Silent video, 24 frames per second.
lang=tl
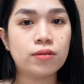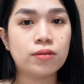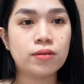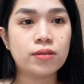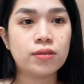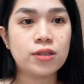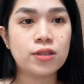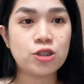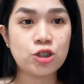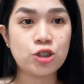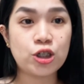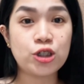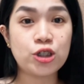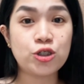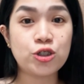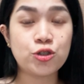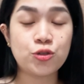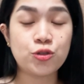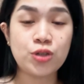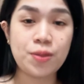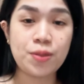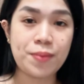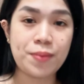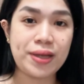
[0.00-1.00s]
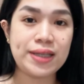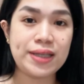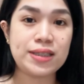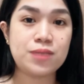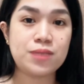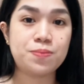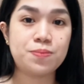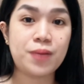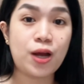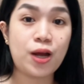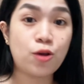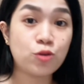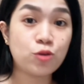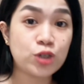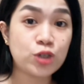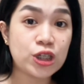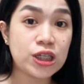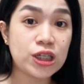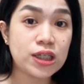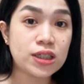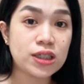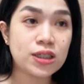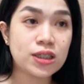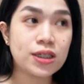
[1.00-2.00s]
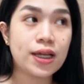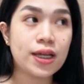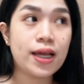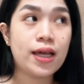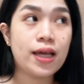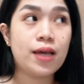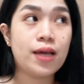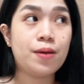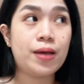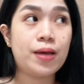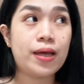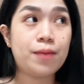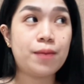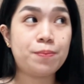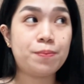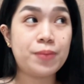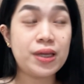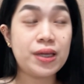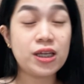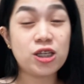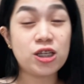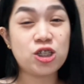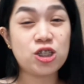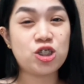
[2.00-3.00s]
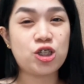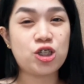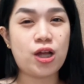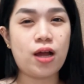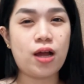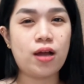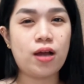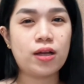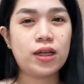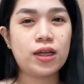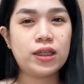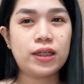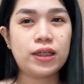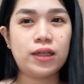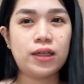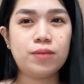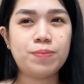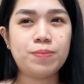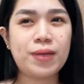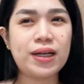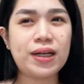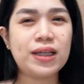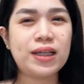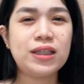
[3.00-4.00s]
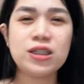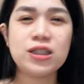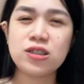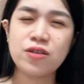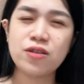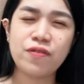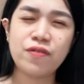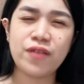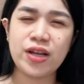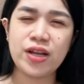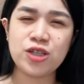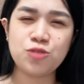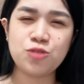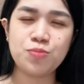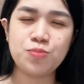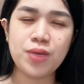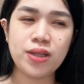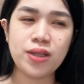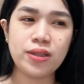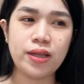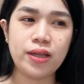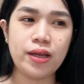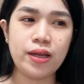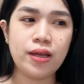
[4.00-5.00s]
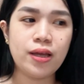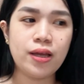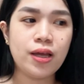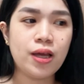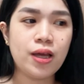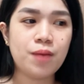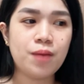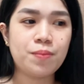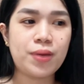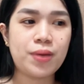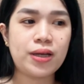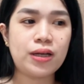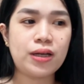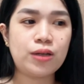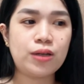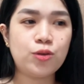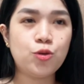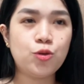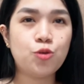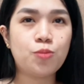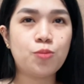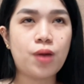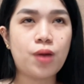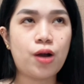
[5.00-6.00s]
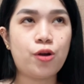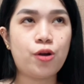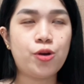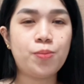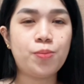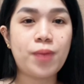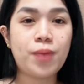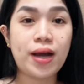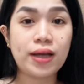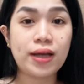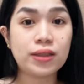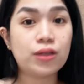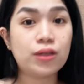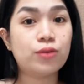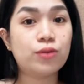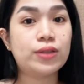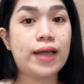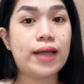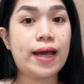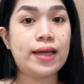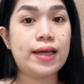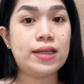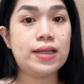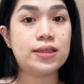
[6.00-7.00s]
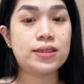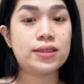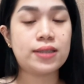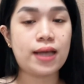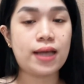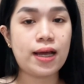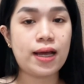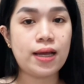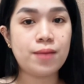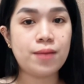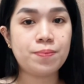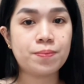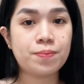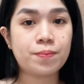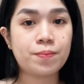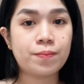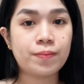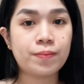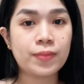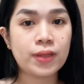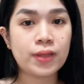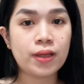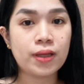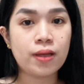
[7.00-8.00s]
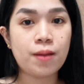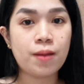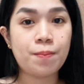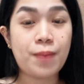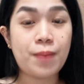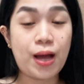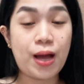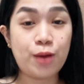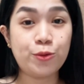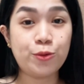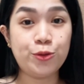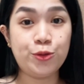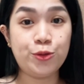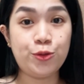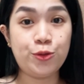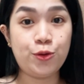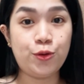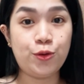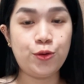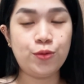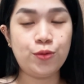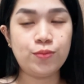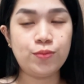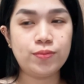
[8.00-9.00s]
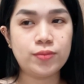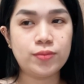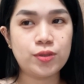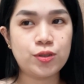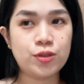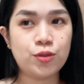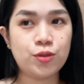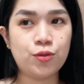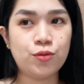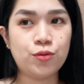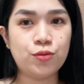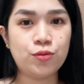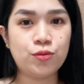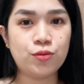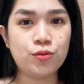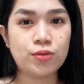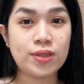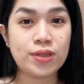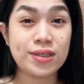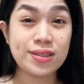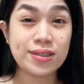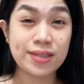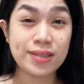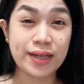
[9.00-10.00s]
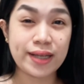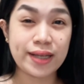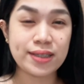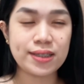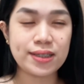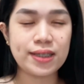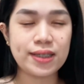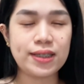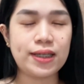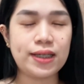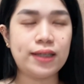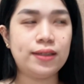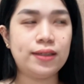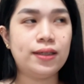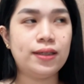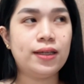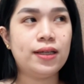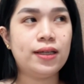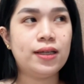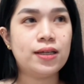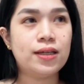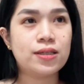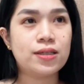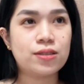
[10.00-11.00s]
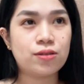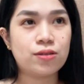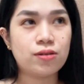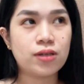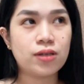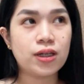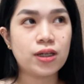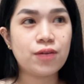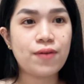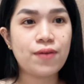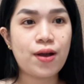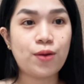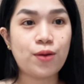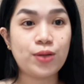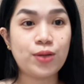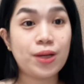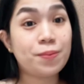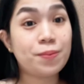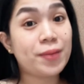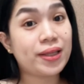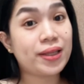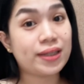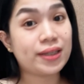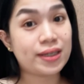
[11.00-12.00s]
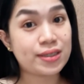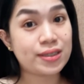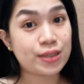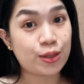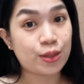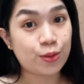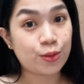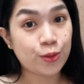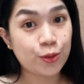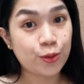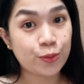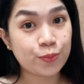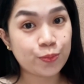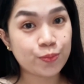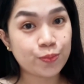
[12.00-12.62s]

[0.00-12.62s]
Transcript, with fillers: discharge ko naman is brownish, pinkish siya, ganyan, parang hindi siya fresh blood eh. Parang luma or baka daw dahil sa pagod ko. So, sa stress, ganyan. So, ang ginawa ko, nag rest ako.